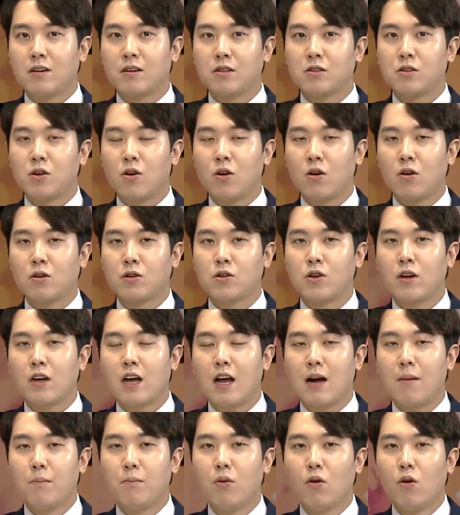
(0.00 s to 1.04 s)
그래서
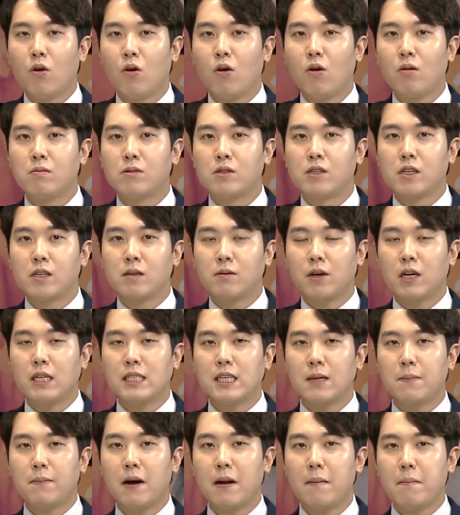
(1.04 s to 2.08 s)
저희가 안보험 지금
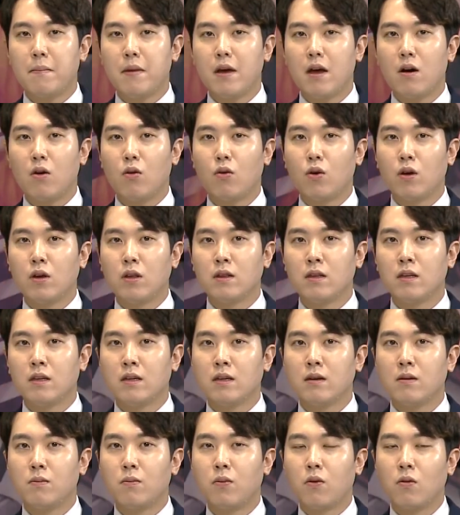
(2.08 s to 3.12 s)
현재 판매하고
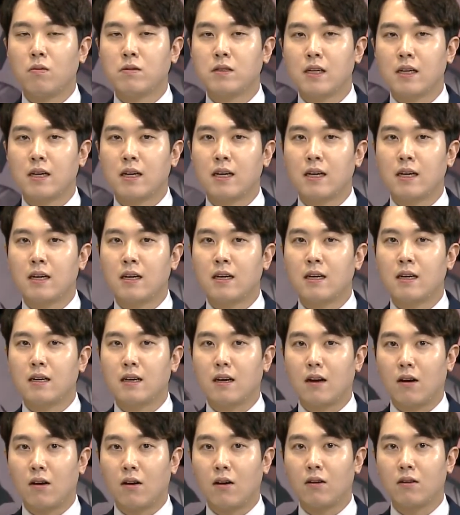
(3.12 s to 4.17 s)
있는 보험사
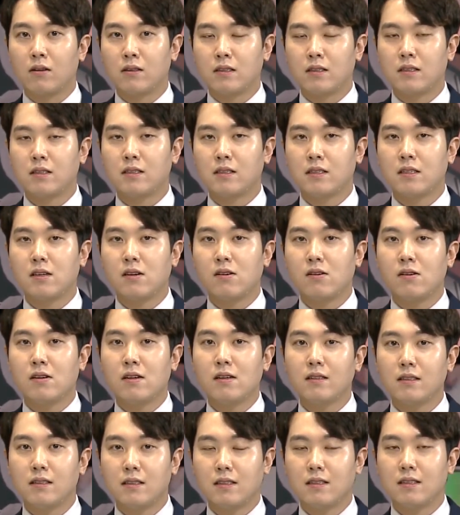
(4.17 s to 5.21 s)
어,
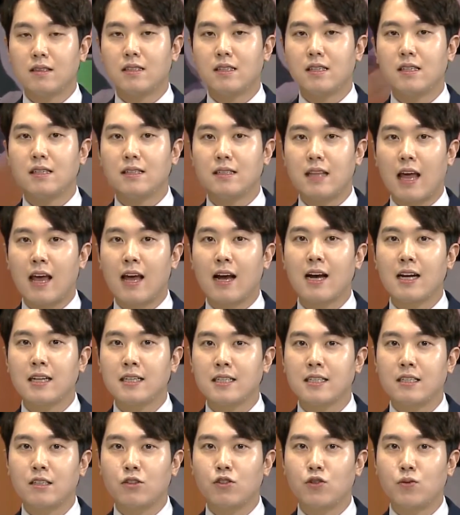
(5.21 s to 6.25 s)
특정 특징 네
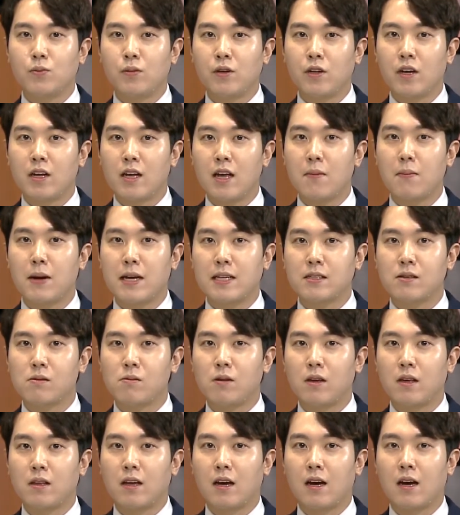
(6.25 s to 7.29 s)
가지를 준비를
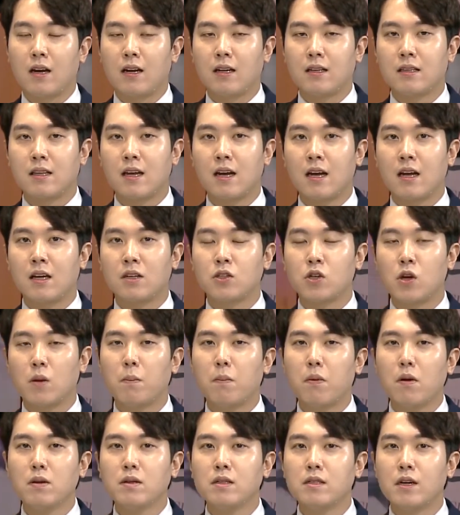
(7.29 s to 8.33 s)
해봤습니다. 일단
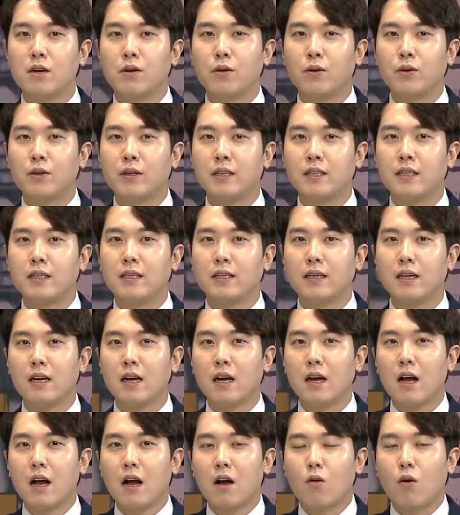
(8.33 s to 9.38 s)
첫 번째로는
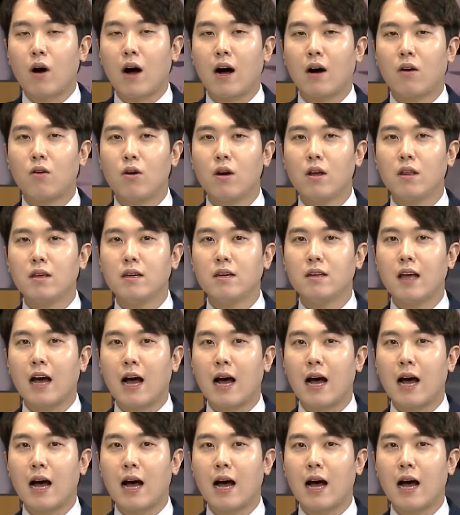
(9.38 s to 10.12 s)
과거에는